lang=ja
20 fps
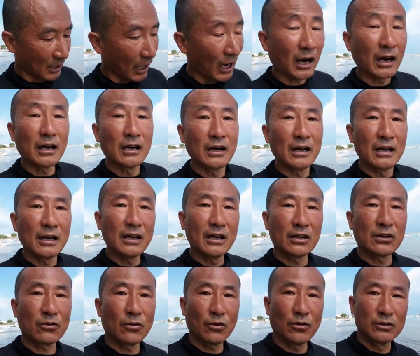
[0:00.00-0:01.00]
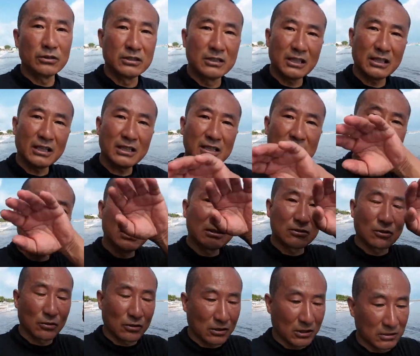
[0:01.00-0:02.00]
うん、あえっ、ー、と磁気
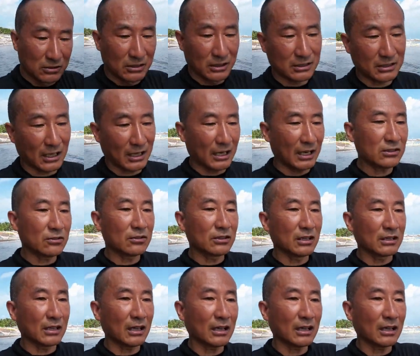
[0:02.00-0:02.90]
シールドっていうんですか後で